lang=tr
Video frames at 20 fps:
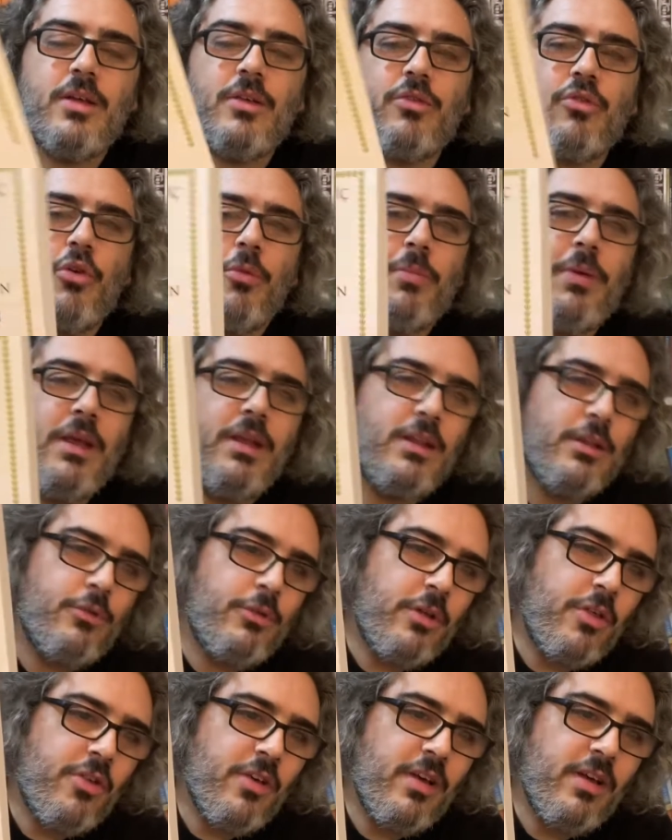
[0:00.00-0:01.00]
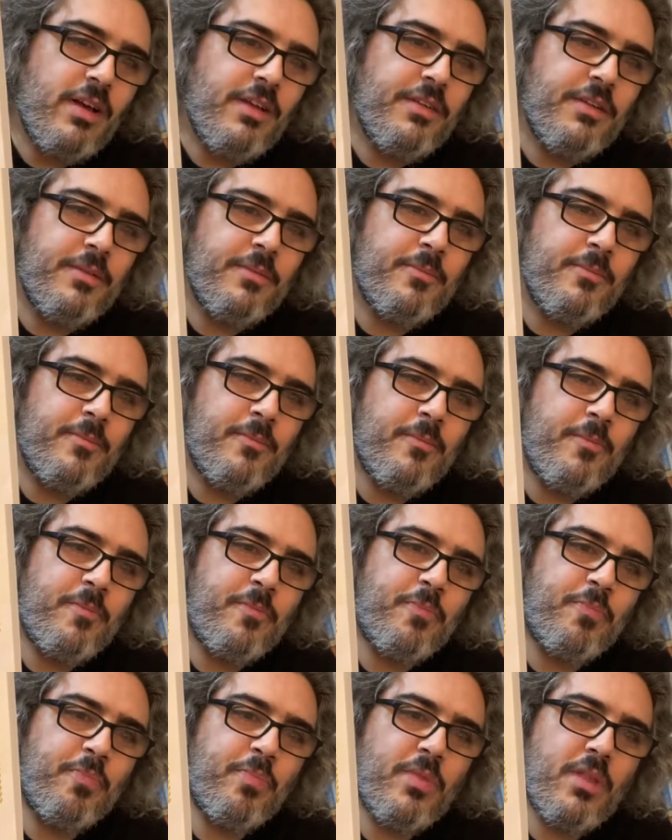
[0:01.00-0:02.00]
Köpeğiyle dolaşan kadın.
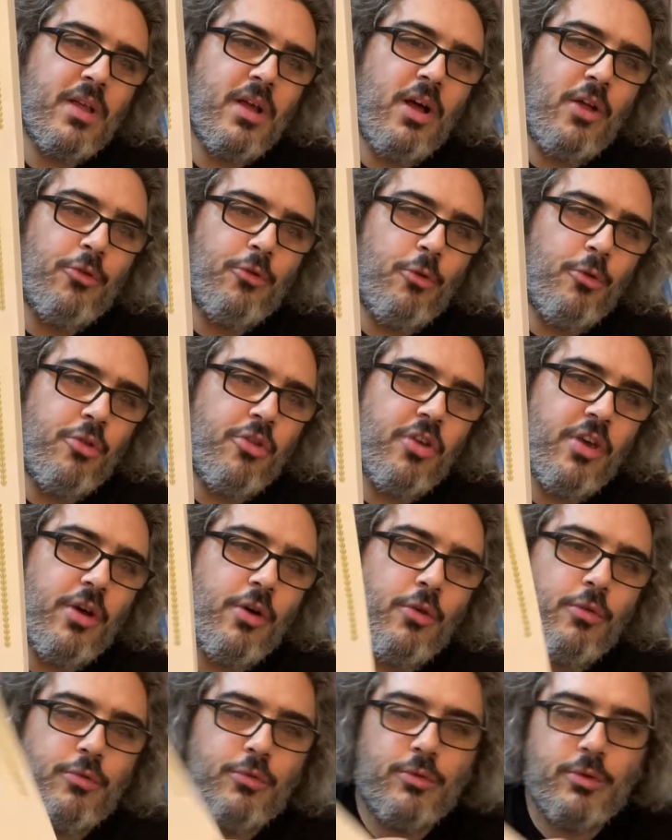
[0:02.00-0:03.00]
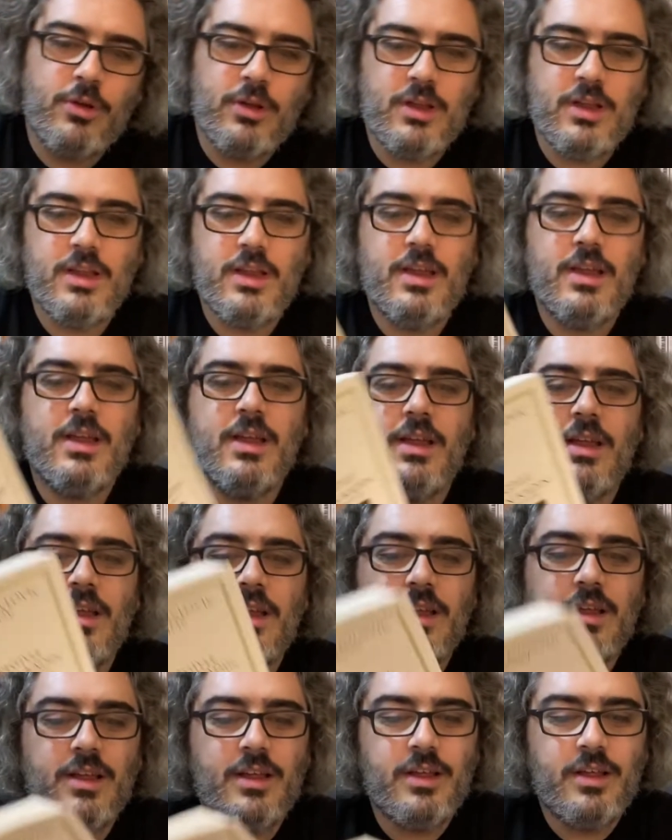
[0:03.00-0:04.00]
Anton Çehov.
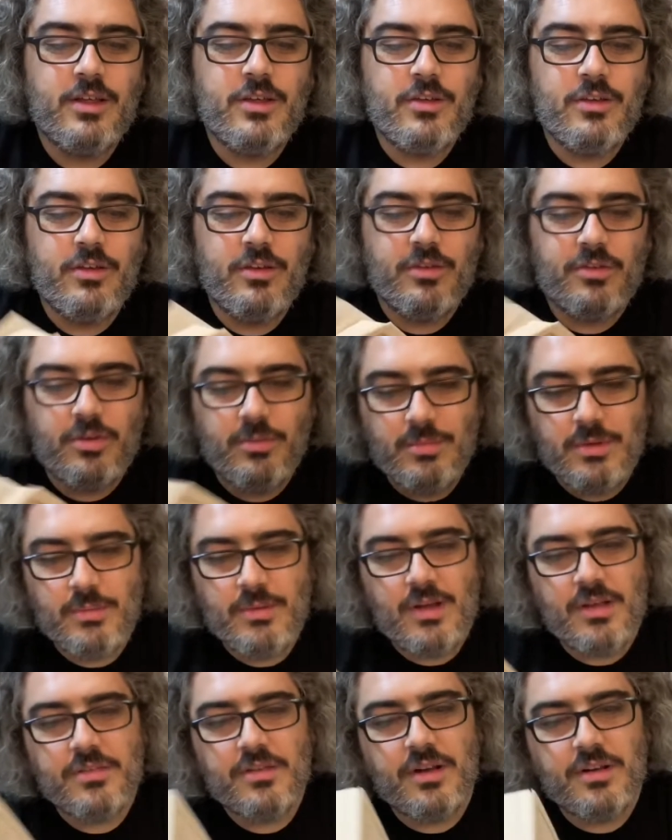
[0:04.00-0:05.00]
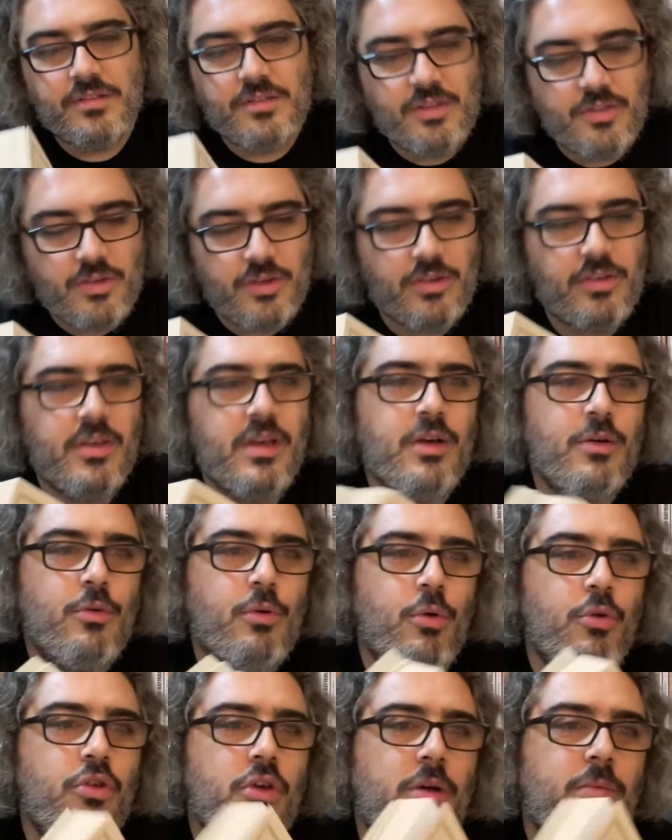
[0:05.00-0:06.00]
Şimdi bazılarınız diyecek ya
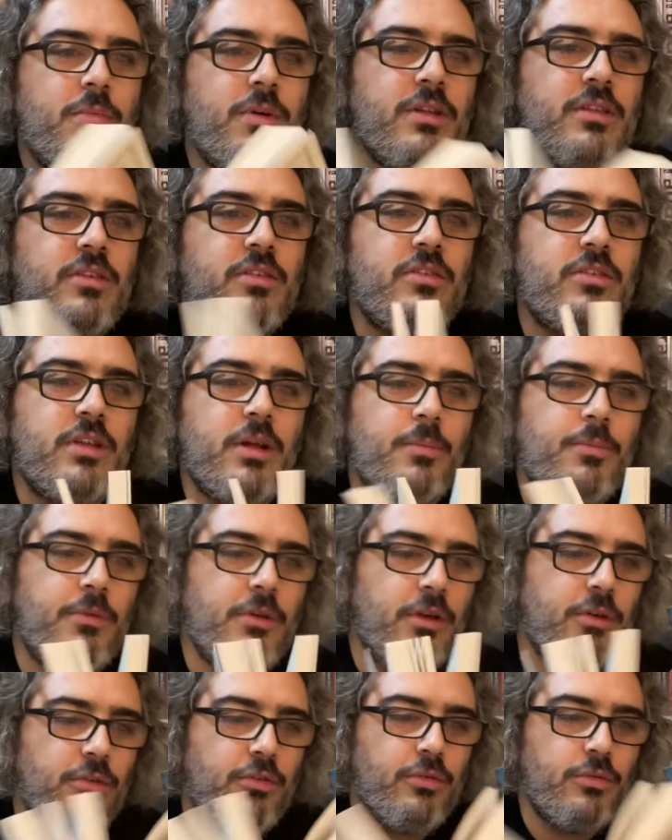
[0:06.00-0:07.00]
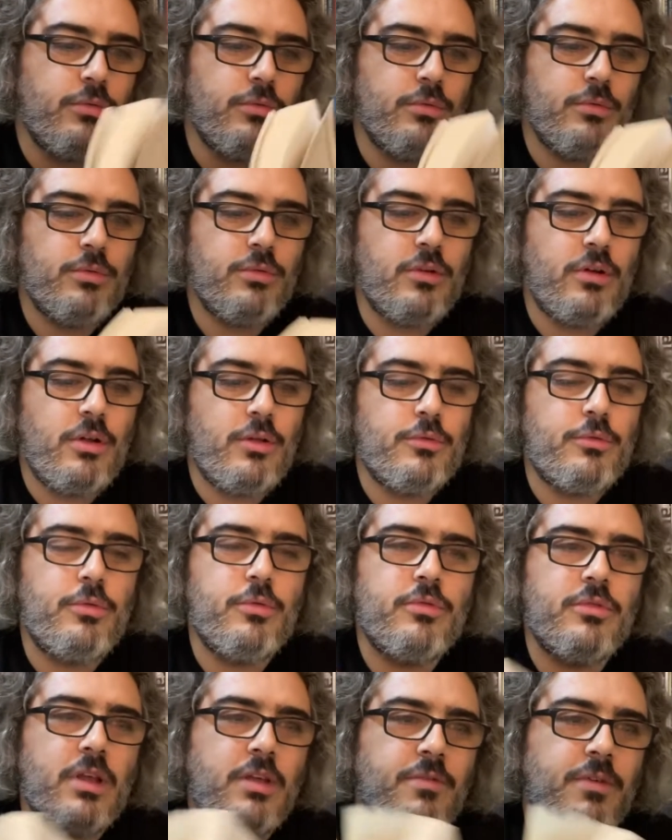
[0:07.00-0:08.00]
kocaman kitap ya şu
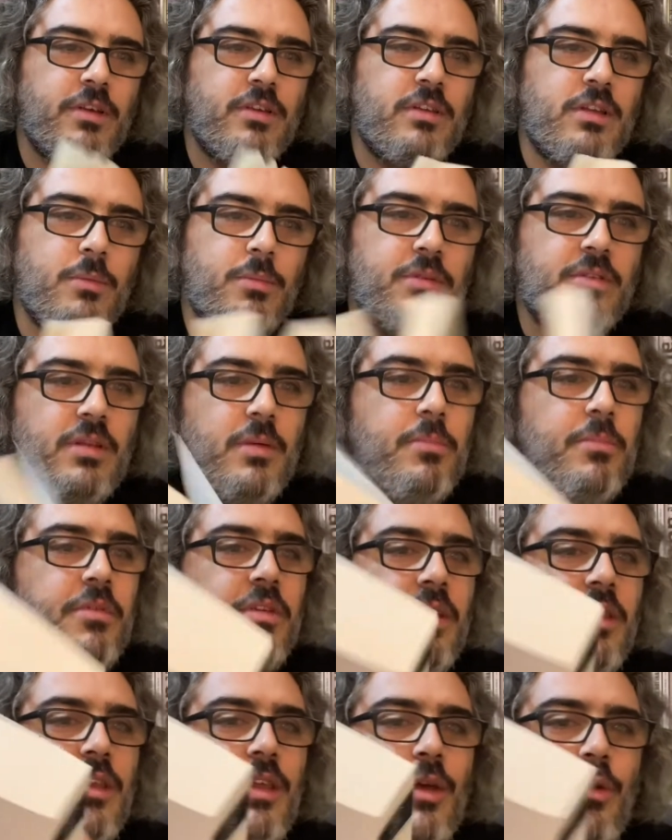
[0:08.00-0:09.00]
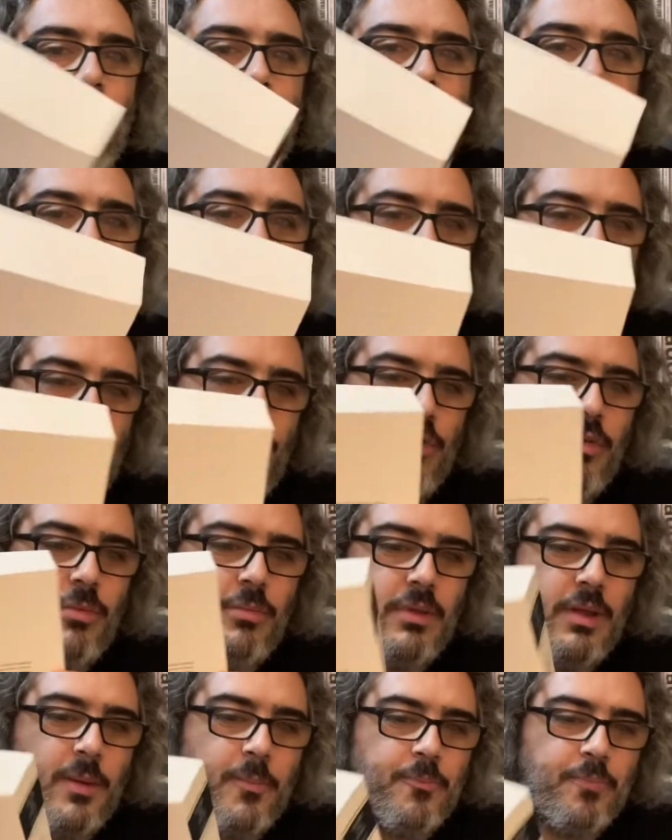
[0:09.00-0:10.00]
600 sayfa kitabı sen bize niye öneriyorsun
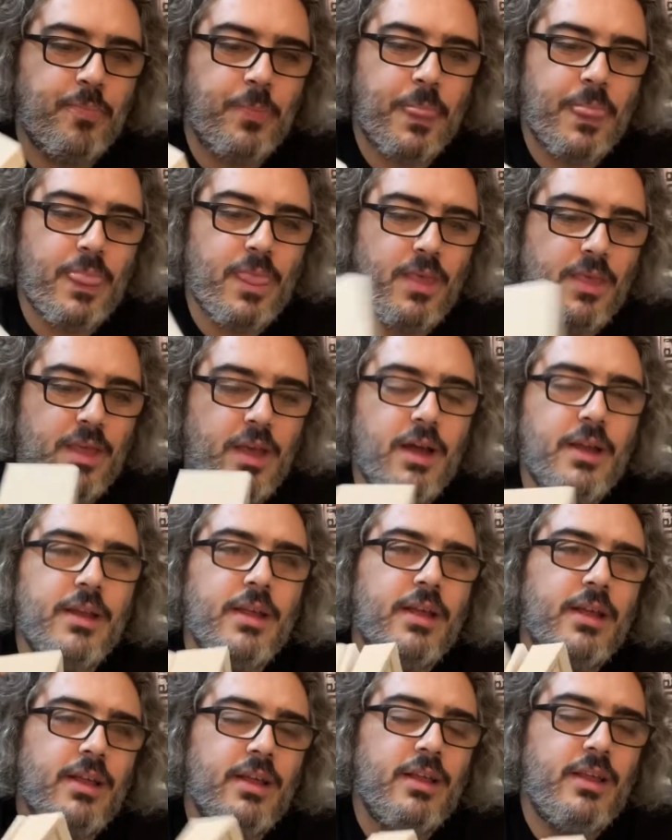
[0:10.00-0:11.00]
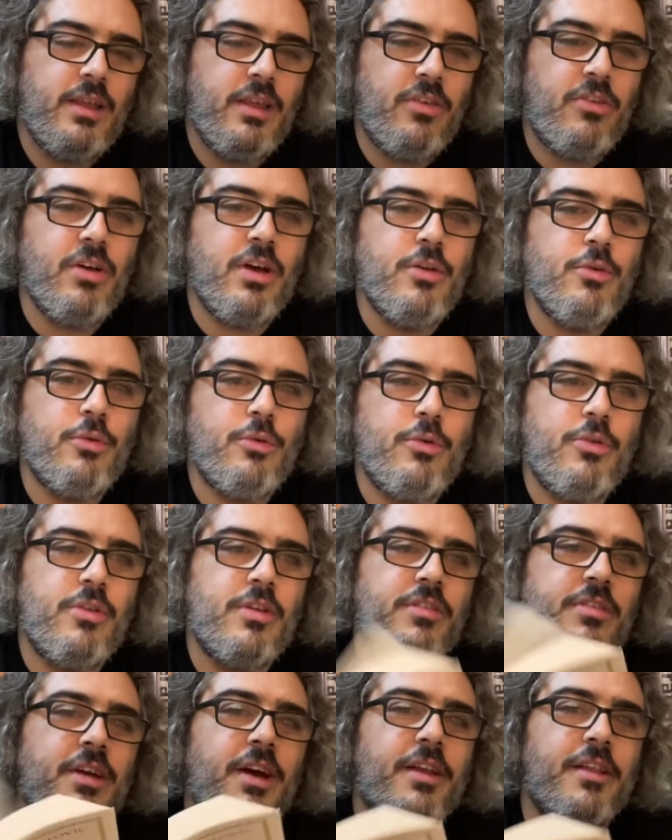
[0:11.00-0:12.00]
şimdi? Yani hikaye
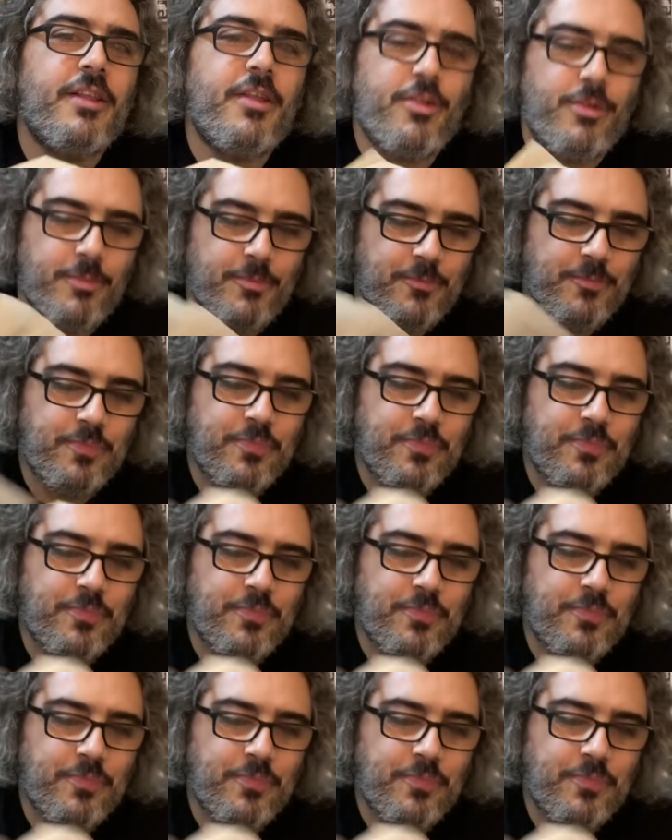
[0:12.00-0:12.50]
okuyacağız kardeşim.